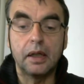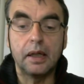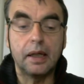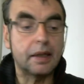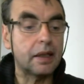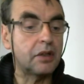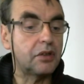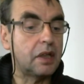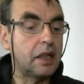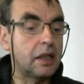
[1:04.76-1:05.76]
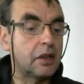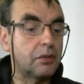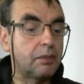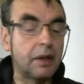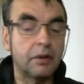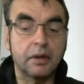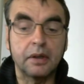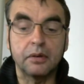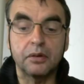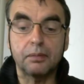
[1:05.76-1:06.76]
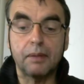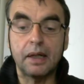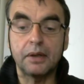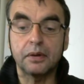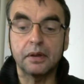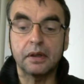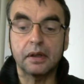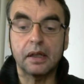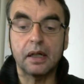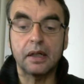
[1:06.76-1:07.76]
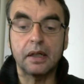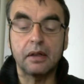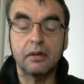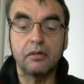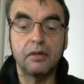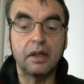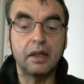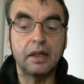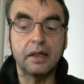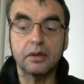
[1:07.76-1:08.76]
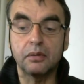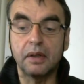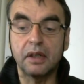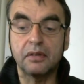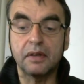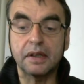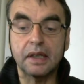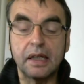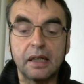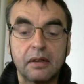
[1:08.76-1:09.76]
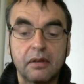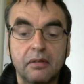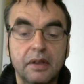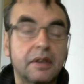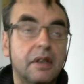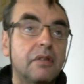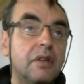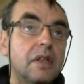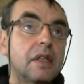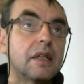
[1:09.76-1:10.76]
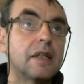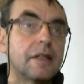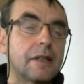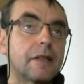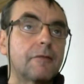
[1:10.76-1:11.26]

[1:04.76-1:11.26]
es entstehen Spannungen und Spaltungen, gerade wenn es um etwas geht, was sehr wichtig ist.